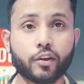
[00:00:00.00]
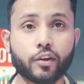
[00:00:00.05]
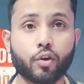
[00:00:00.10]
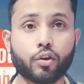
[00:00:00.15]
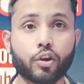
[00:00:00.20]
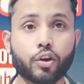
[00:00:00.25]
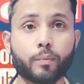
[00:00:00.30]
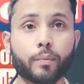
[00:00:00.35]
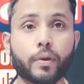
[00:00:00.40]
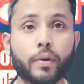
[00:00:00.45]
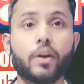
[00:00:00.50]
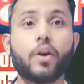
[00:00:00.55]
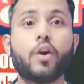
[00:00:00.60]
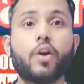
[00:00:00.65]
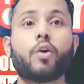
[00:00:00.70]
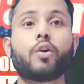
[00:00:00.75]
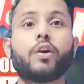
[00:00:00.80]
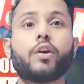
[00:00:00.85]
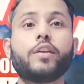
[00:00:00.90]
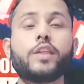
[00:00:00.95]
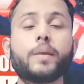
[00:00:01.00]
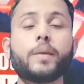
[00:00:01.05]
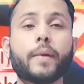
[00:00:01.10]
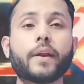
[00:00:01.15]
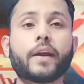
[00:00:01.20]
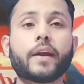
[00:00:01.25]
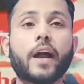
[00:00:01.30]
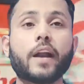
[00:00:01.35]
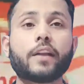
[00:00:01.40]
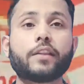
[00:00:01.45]
हैं टिकटॉक के ऊपर और इसी
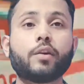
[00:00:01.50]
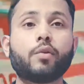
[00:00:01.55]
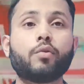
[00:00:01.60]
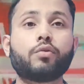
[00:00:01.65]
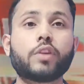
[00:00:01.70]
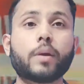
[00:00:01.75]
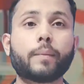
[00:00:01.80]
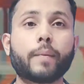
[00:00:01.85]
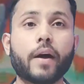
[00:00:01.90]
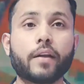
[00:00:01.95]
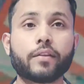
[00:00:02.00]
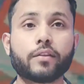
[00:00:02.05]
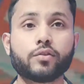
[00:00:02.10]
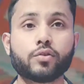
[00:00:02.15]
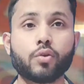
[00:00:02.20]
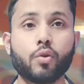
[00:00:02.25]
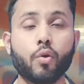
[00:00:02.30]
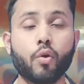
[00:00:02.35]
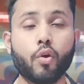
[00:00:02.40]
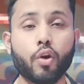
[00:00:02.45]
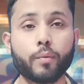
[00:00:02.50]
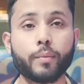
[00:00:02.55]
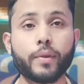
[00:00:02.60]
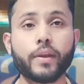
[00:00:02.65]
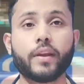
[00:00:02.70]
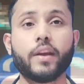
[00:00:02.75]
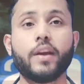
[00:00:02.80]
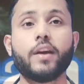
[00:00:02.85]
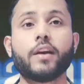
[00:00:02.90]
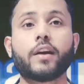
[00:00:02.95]
प्रकार से उसके पास जो और
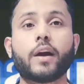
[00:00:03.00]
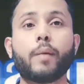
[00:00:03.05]
भी